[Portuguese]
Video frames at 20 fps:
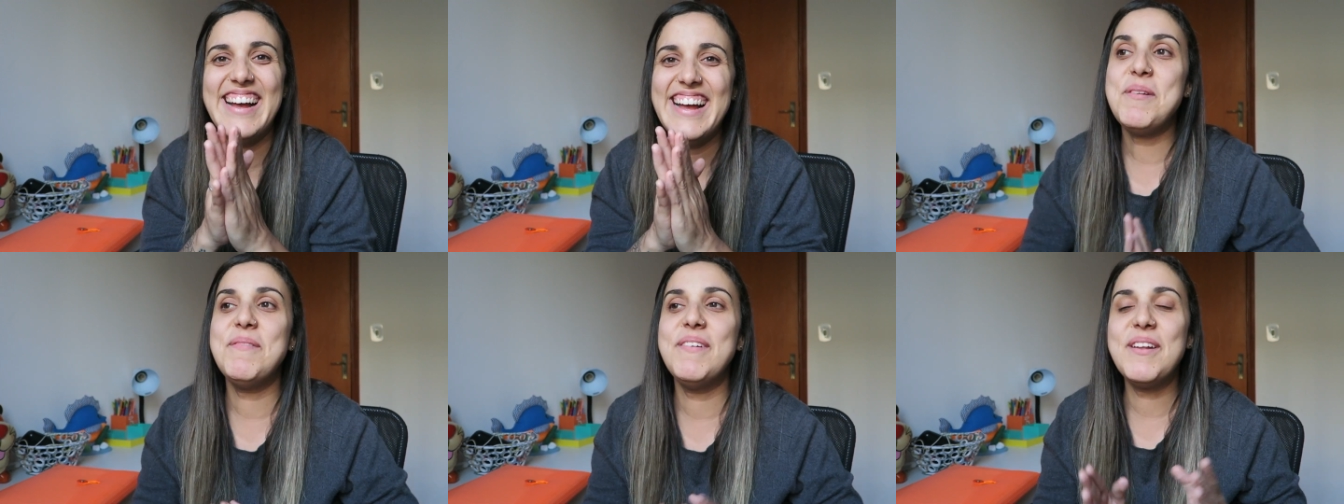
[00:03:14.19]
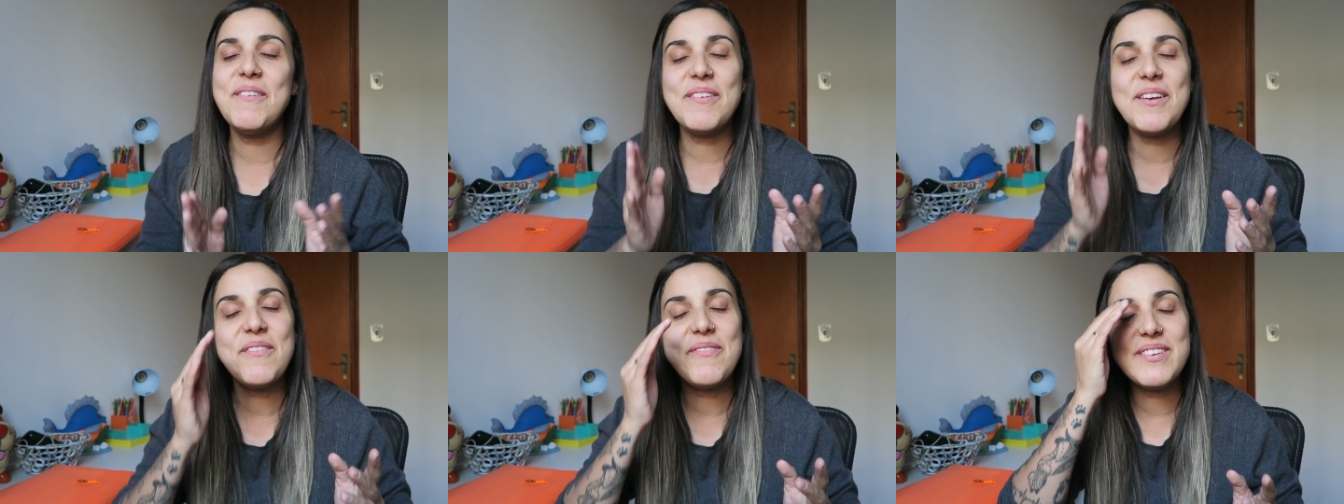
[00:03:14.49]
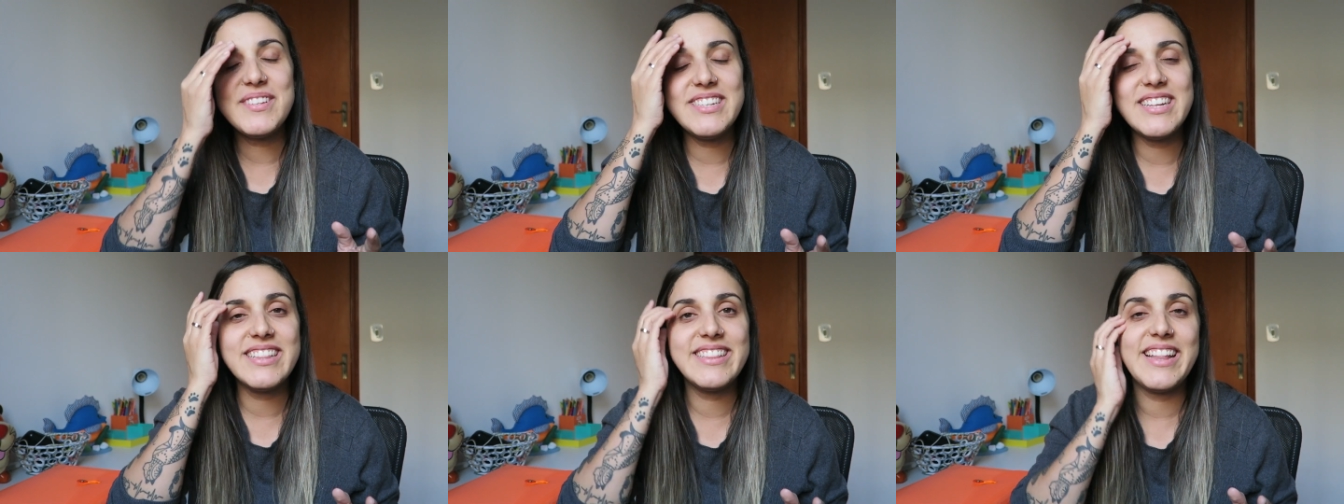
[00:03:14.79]
Primeiro porque
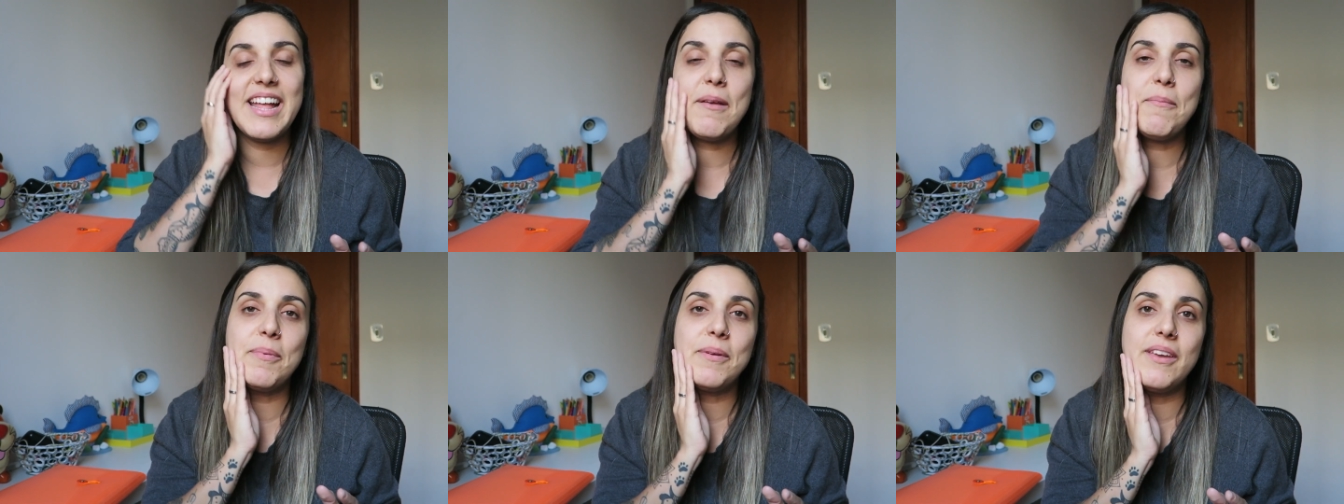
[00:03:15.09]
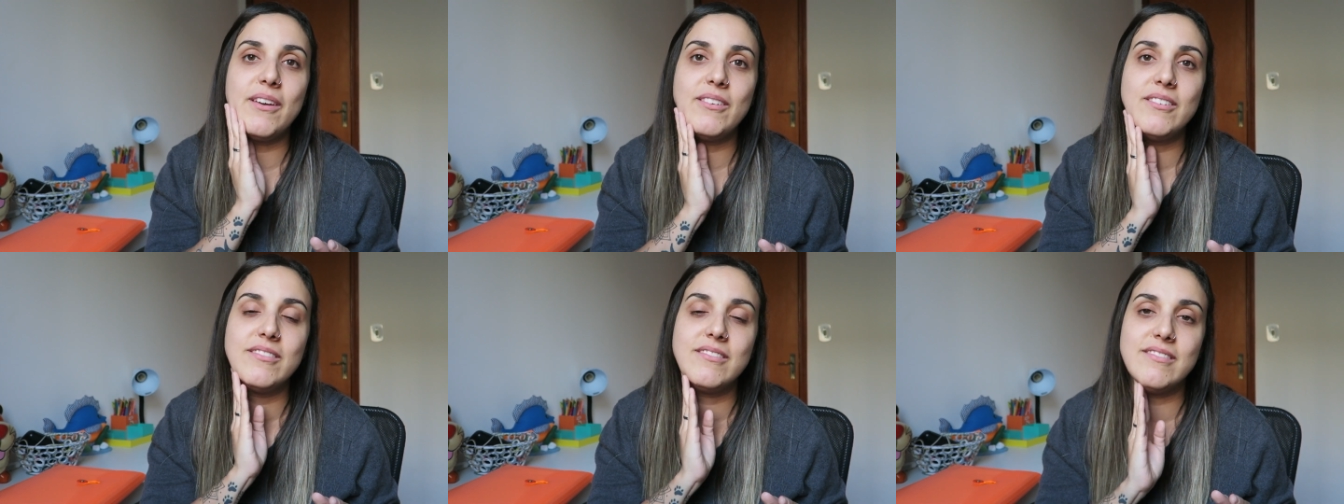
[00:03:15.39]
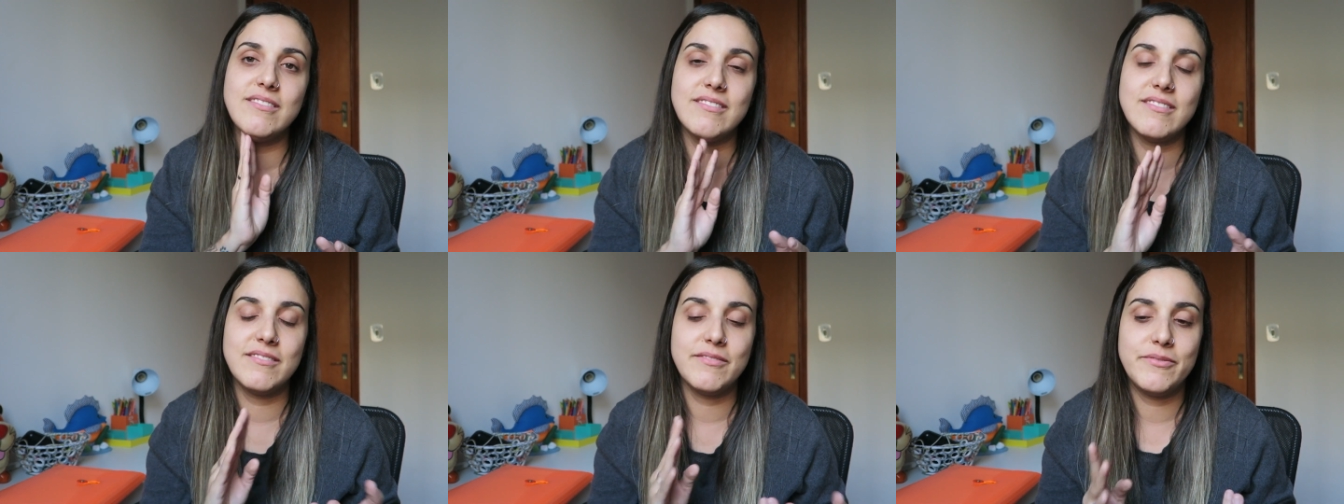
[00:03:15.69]
fazia tempo que eu
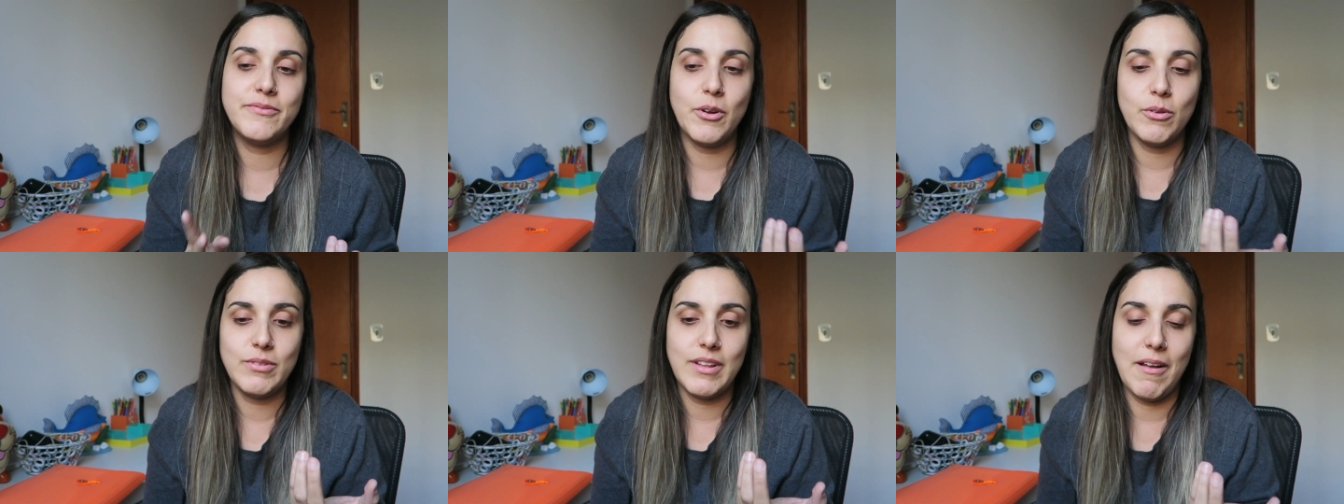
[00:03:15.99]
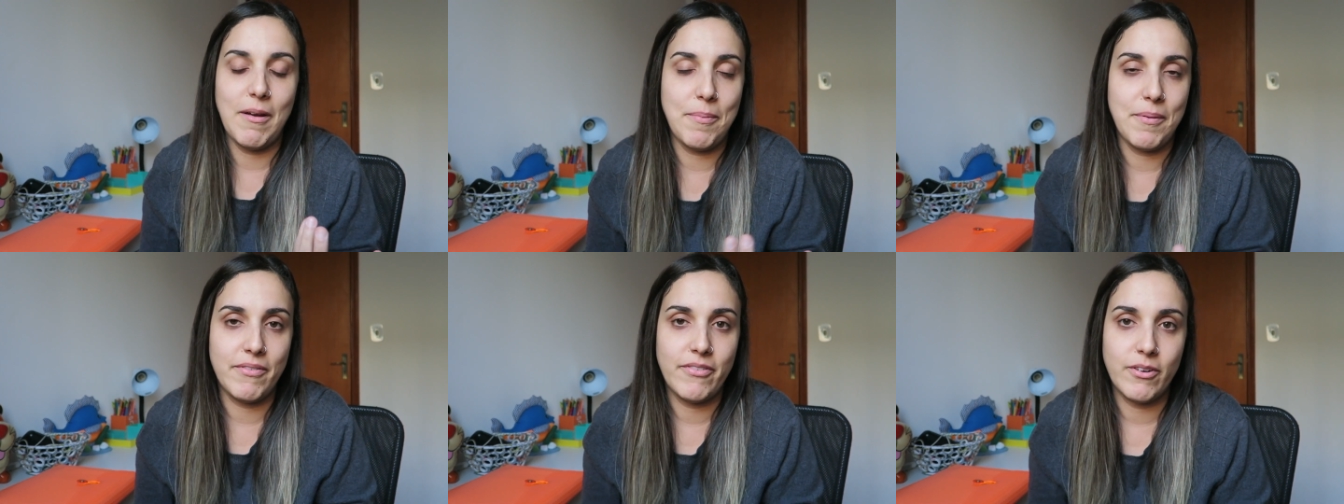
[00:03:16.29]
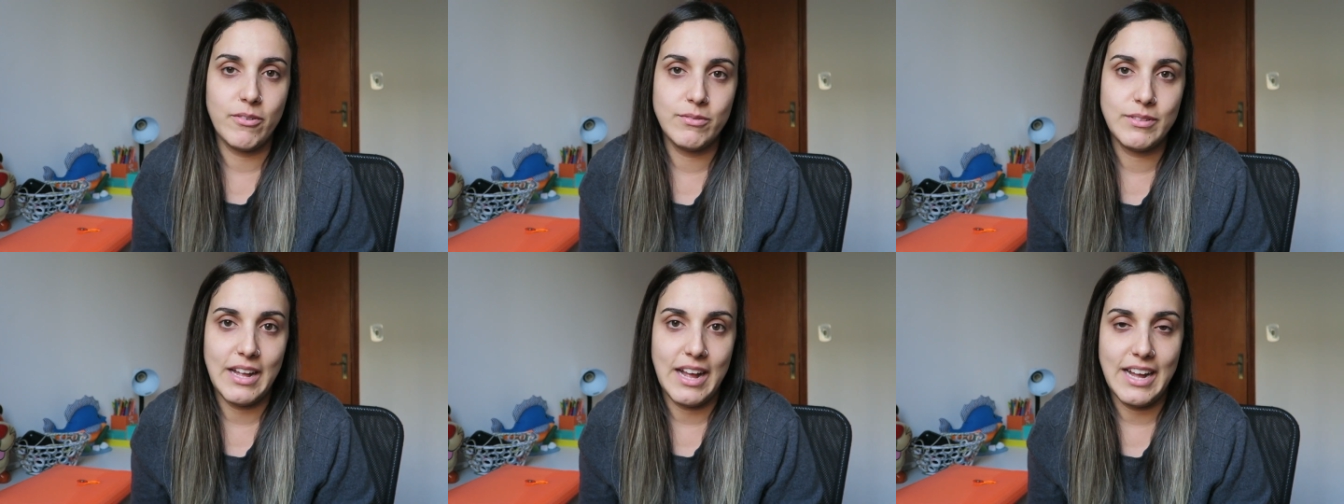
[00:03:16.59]
não voltava pra
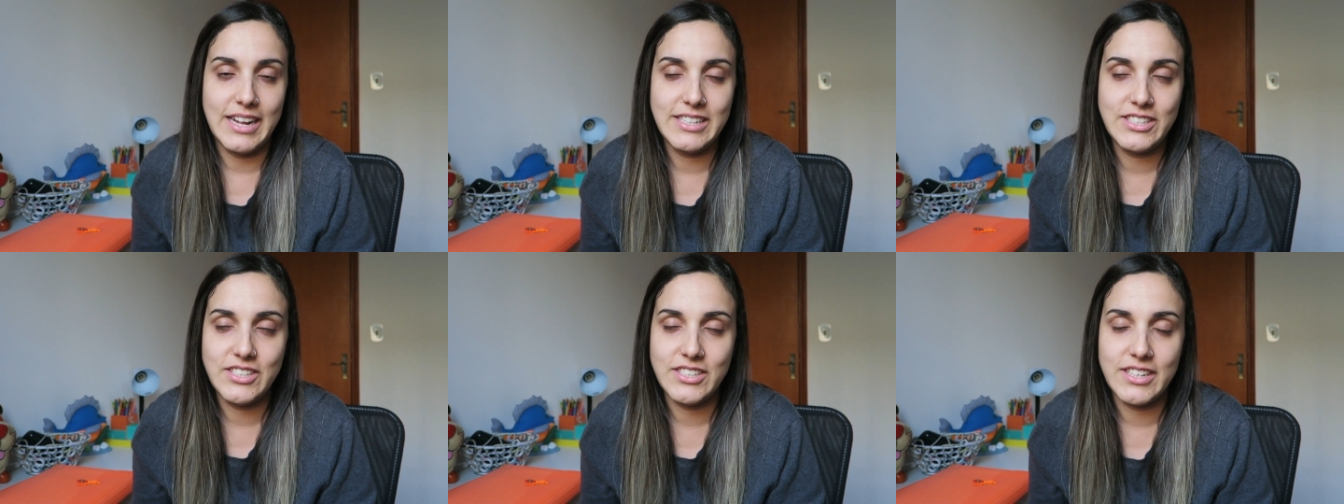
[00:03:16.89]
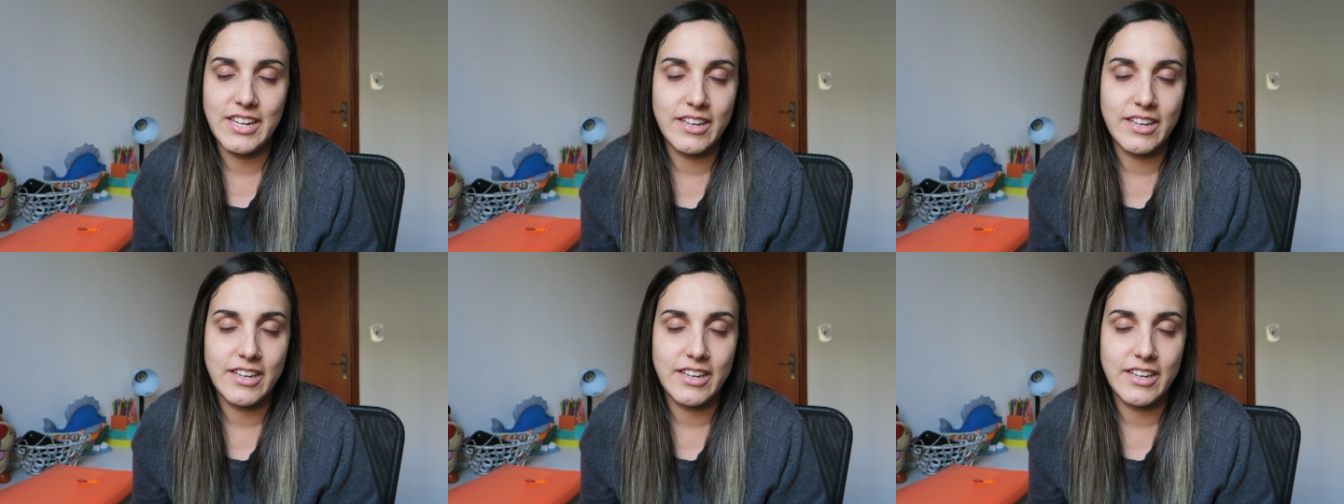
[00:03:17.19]
faculdade,